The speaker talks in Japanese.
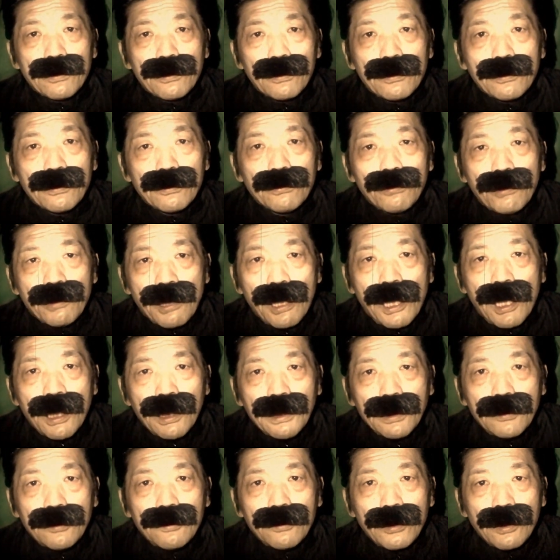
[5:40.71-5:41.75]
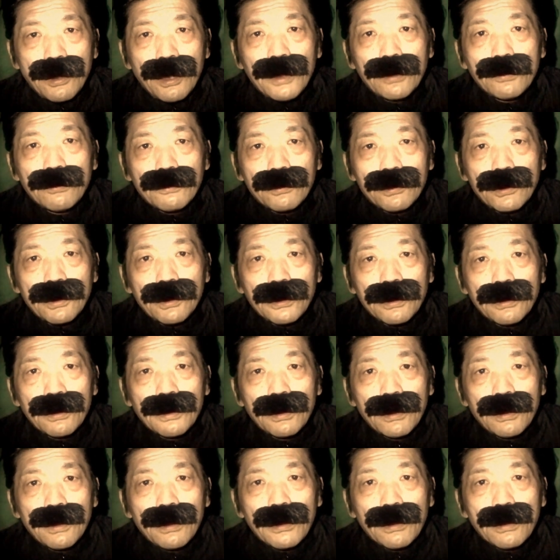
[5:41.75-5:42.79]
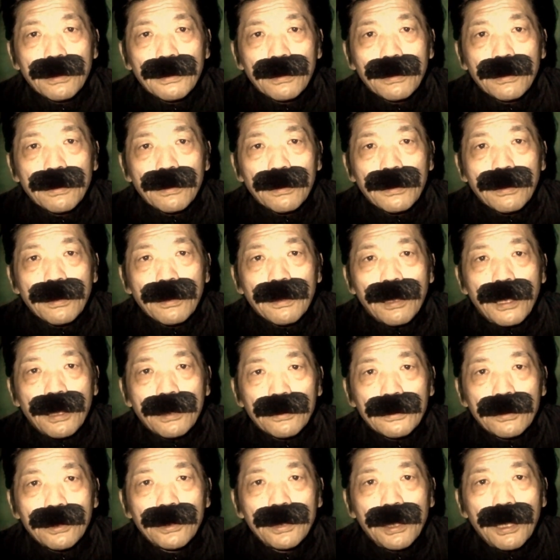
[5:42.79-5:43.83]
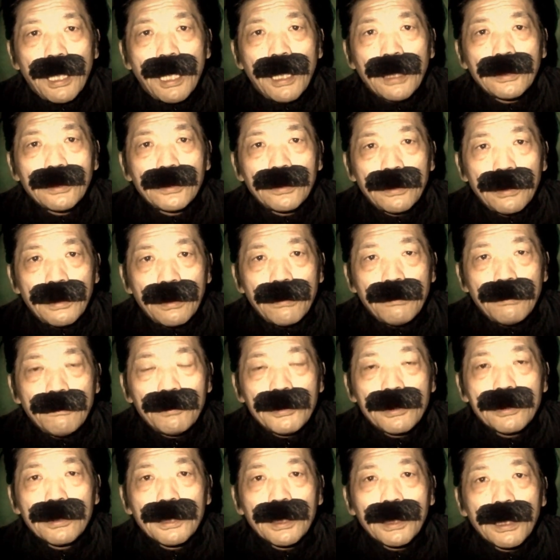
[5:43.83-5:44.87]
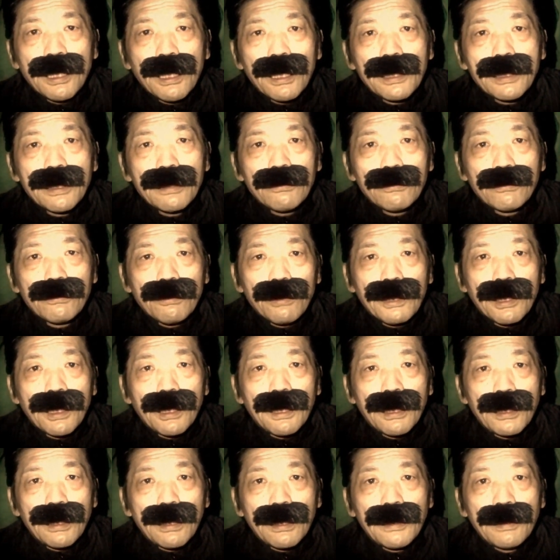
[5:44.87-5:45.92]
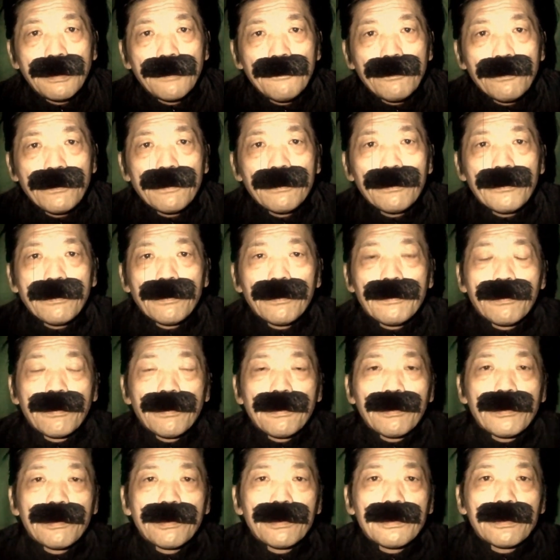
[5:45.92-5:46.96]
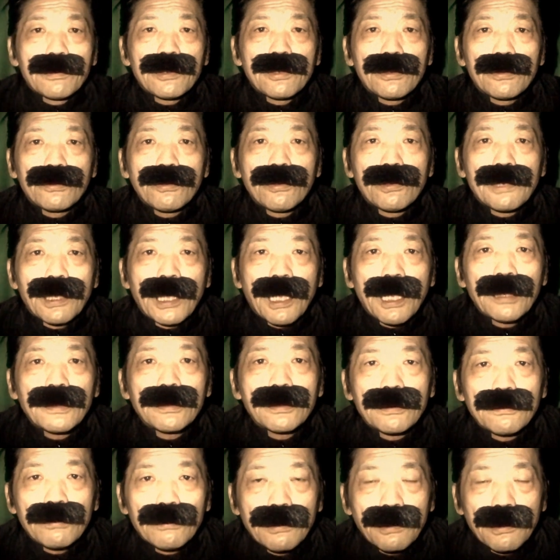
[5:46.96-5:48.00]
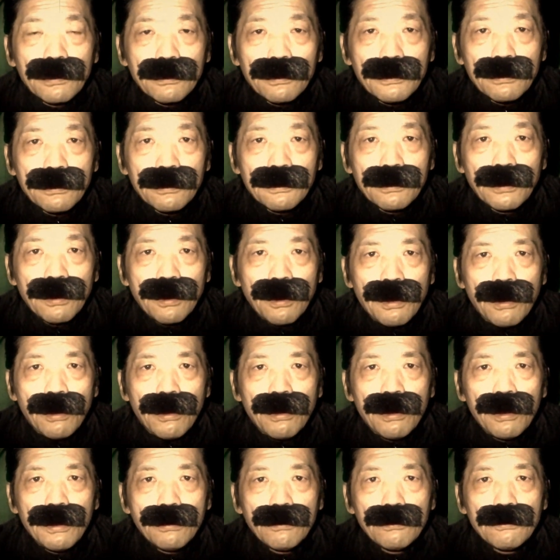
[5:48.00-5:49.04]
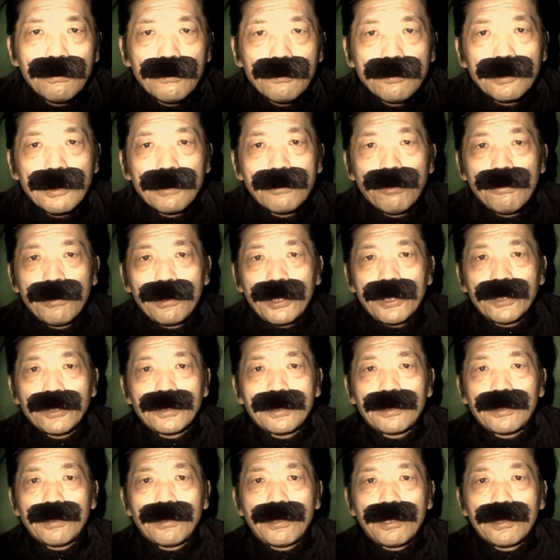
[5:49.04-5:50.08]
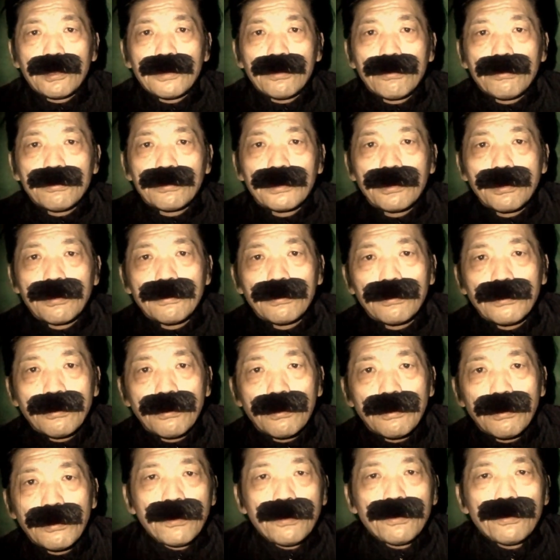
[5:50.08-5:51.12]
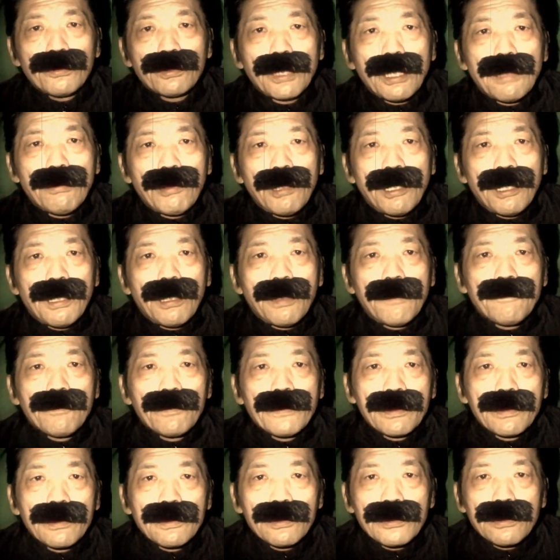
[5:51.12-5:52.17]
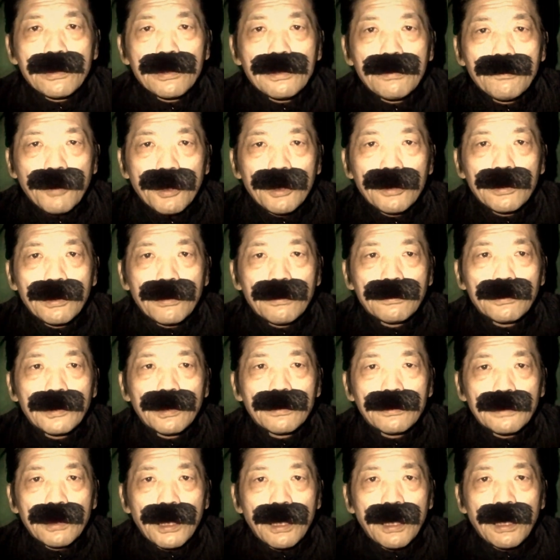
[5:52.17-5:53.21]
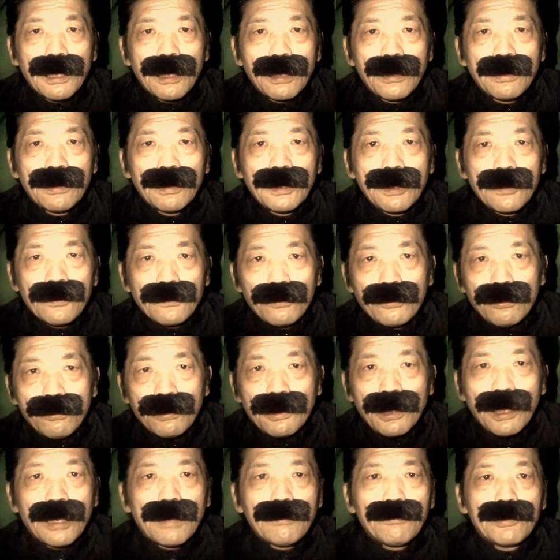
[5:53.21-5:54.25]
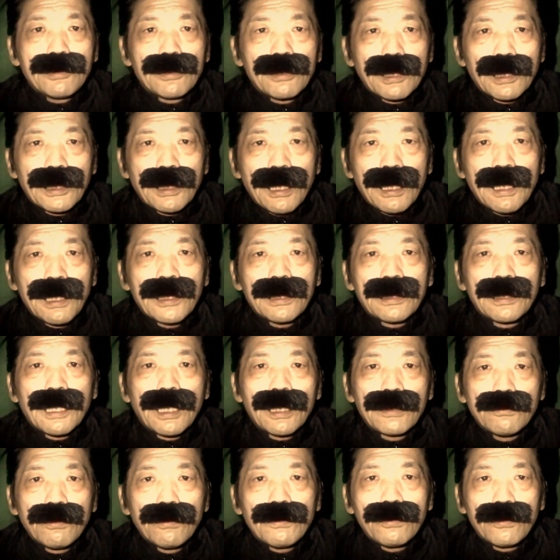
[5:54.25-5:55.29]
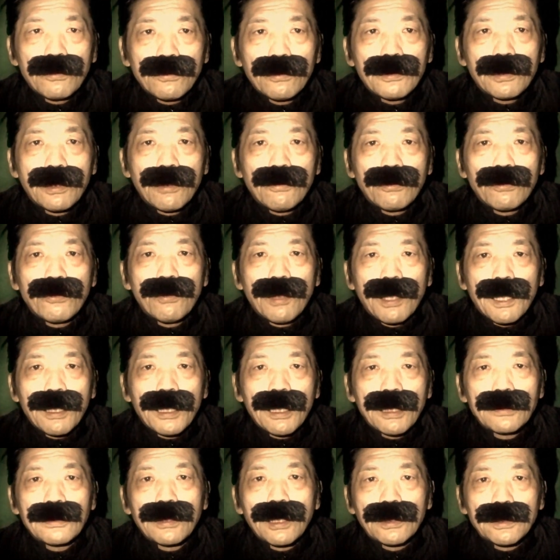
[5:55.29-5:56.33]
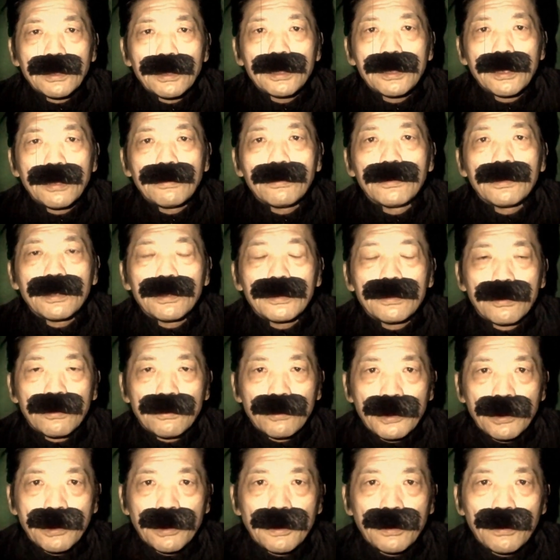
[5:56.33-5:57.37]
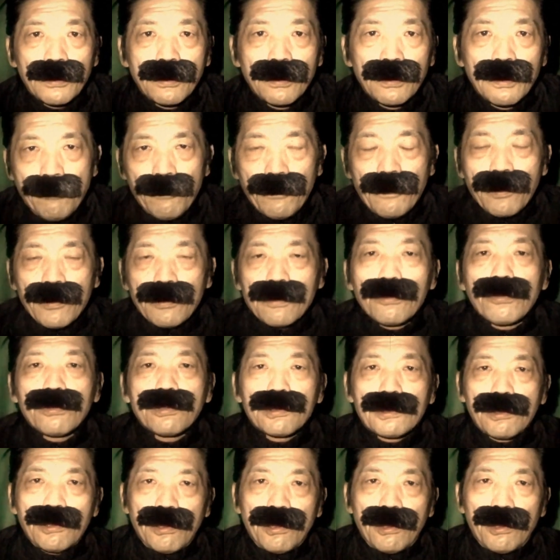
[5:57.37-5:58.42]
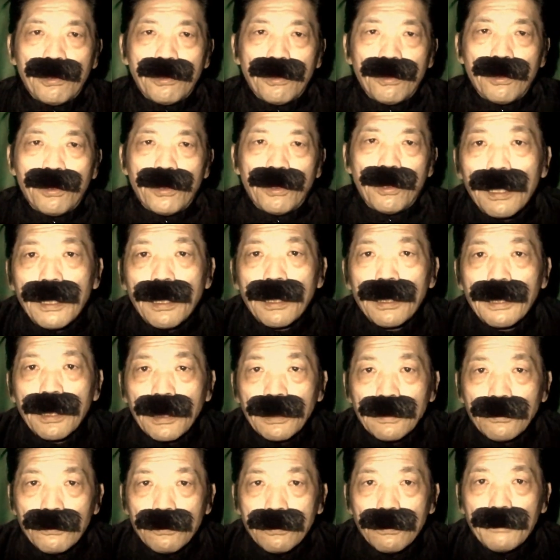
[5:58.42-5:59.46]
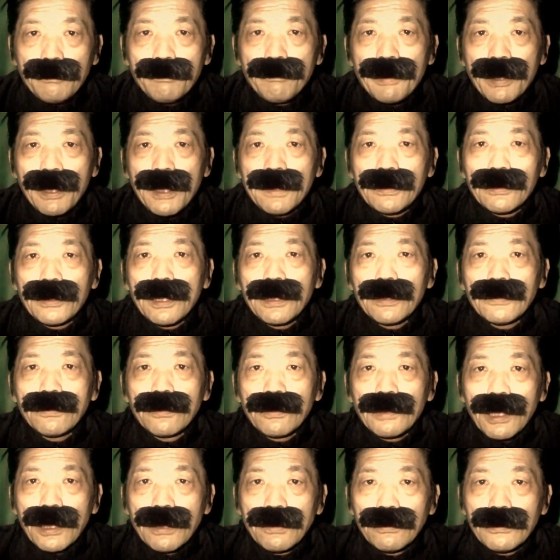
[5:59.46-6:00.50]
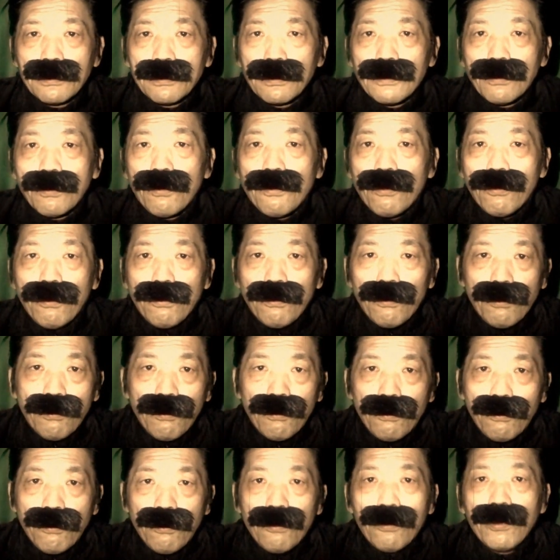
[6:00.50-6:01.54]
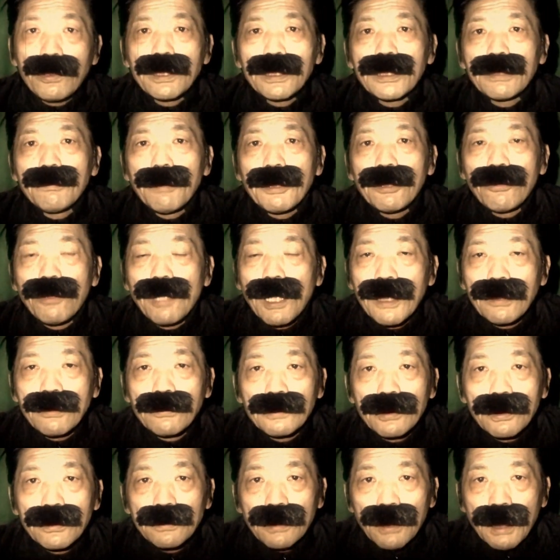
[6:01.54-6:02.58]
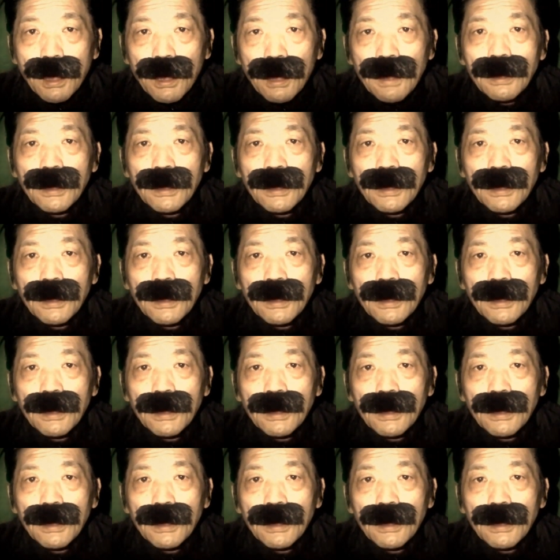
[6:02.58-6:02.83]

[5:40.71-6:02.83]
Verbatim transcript: それが入ってないのに、勝手に開いて水が流れる音がする時があったそうなんです。えー、と思ってトイレに行って電気をつけると、蓋は閉まってるんですが、どうやら水が流れた後のような音はかすかにしてるんですよね。そして、部屋のベランダに抜ける大きい窓があるんですが、